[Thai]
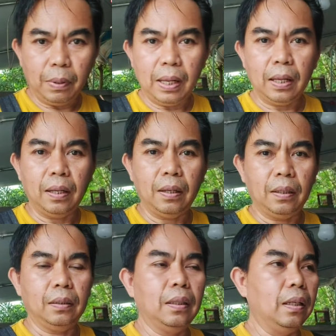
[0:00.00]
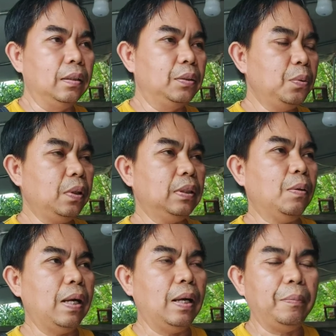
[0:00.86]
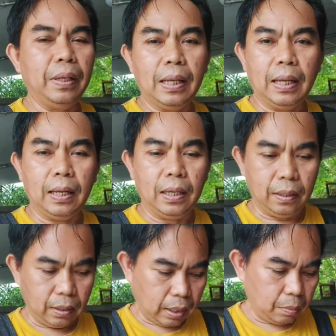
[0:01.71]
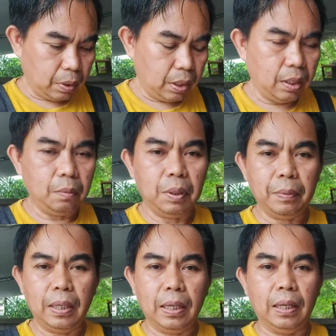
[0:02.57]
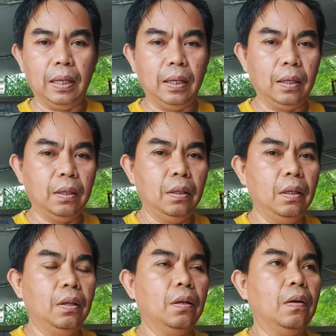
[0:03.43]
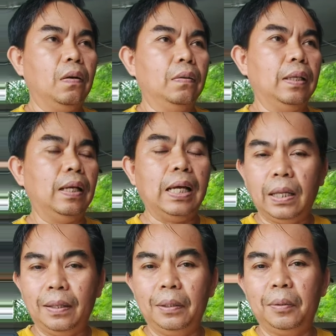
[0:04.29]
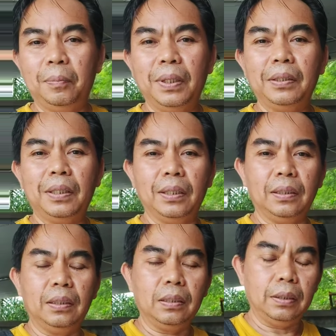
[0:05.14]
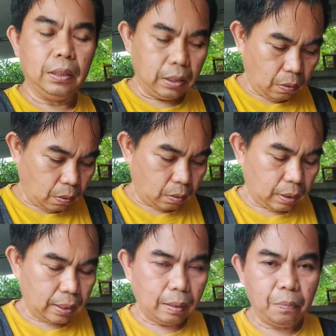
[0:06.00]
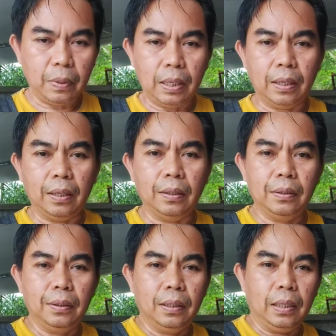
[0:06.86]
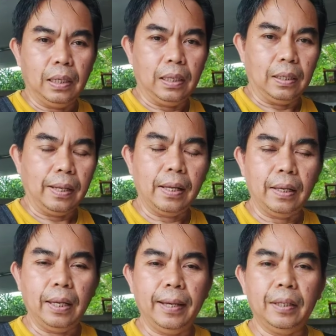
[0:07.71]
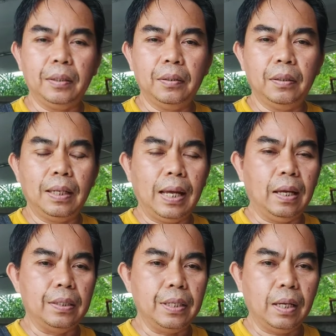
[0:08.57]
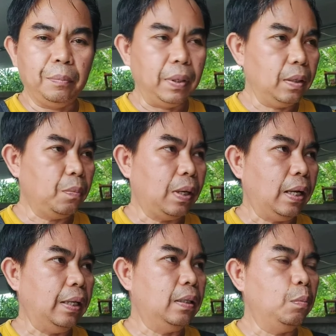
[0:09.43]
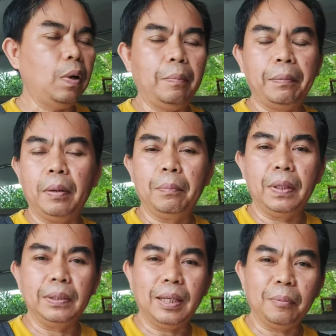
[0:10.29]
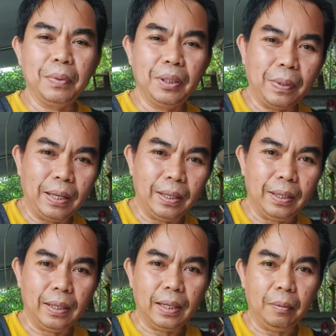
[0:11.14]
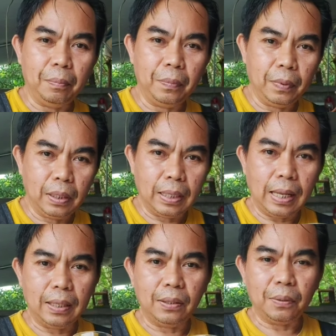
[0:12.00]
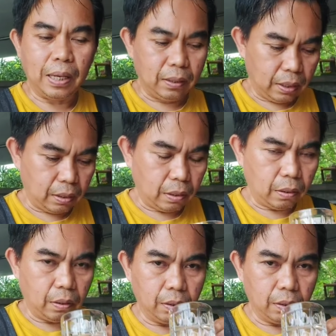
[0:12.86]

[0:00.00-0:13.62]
ว่าช่วงจังหวะเวลานะครับที่มีปัญหาก็จะได้นึกถึงหรือนึกออกนะครับว่าได้แอดไลน์ช่างเบิร์ดไว้ หรือว่าเมมเบอร์ช่างเบิร์ดไว้นะครับ ง่ายต่อการติดต่อ